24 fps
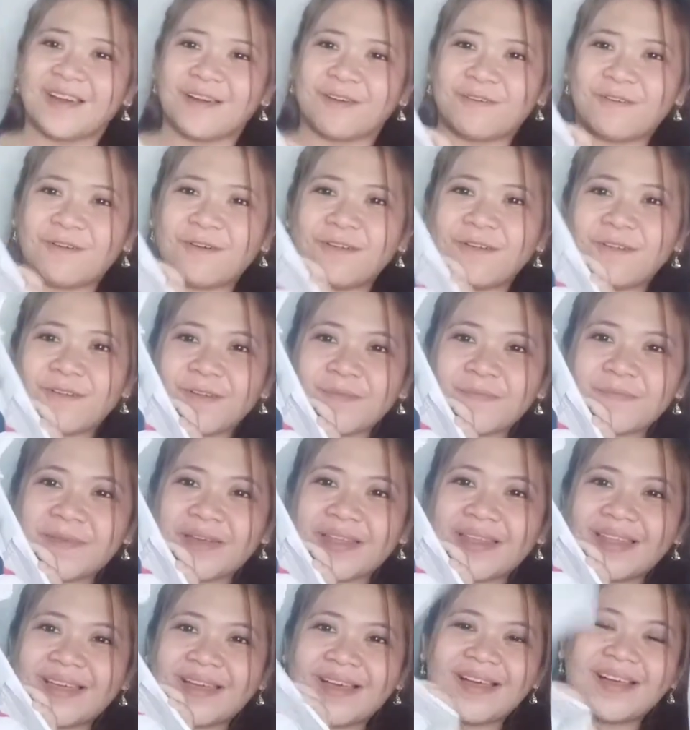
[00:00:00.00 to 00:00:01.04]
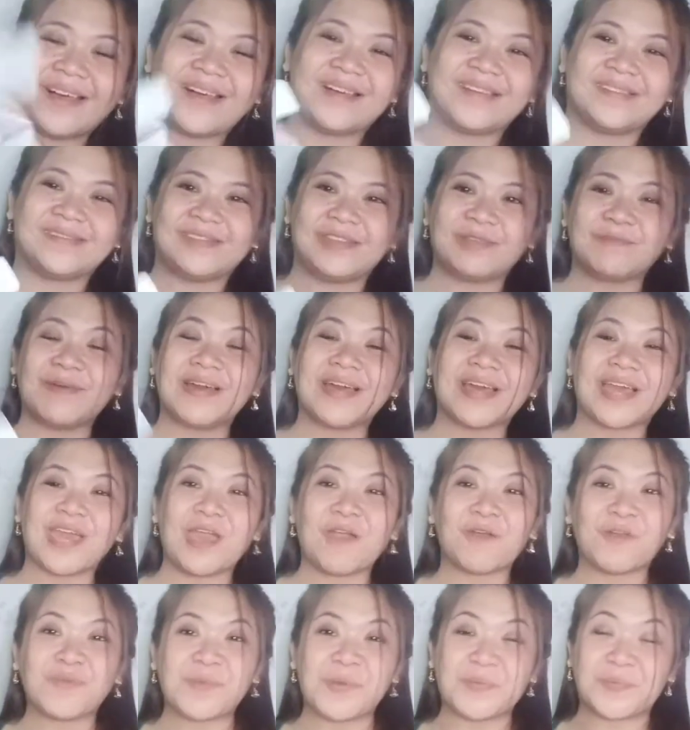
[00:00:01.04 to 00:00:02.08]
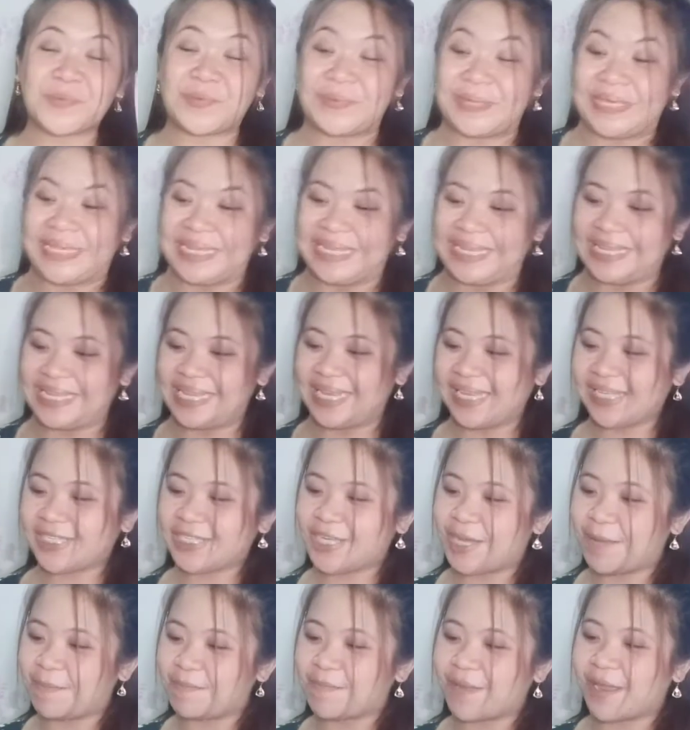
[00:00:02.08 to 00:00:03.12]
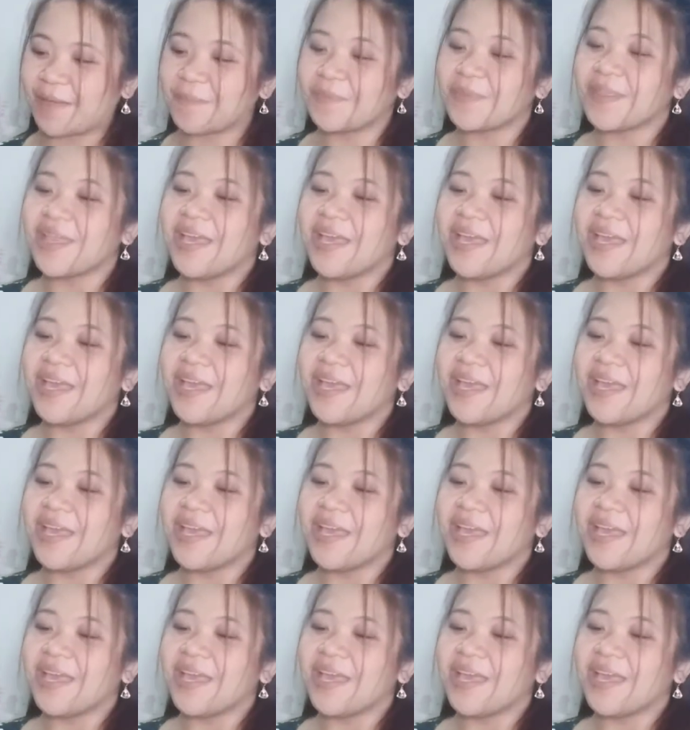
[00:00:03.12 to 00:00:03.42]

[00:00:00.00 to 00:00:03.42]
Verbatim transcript: Color pa lang. Sa bagay, ako naman pumili nan, syempre.